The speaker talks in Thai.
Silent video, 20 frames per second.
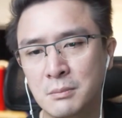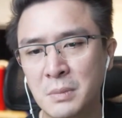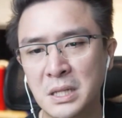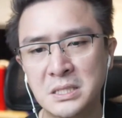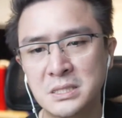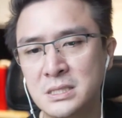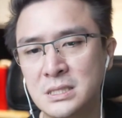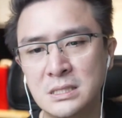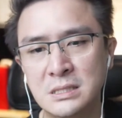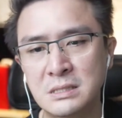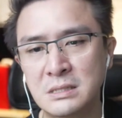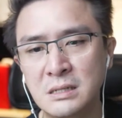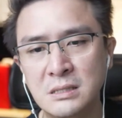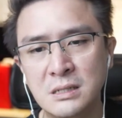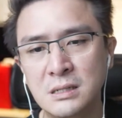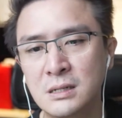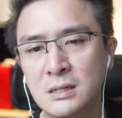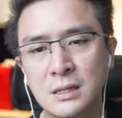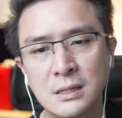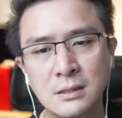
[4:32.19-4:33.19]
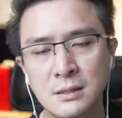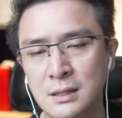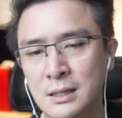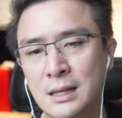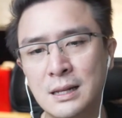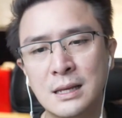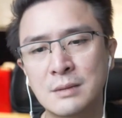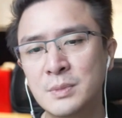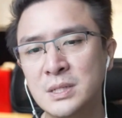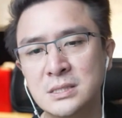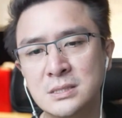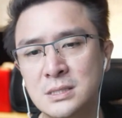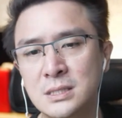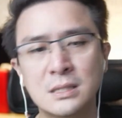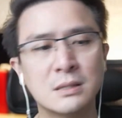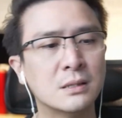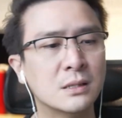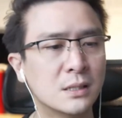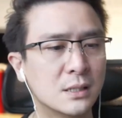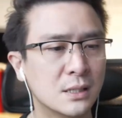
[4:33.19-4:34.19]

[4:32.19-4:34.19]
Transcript: บัญชีเยอะๆเลย หลาย ๆ บัญชี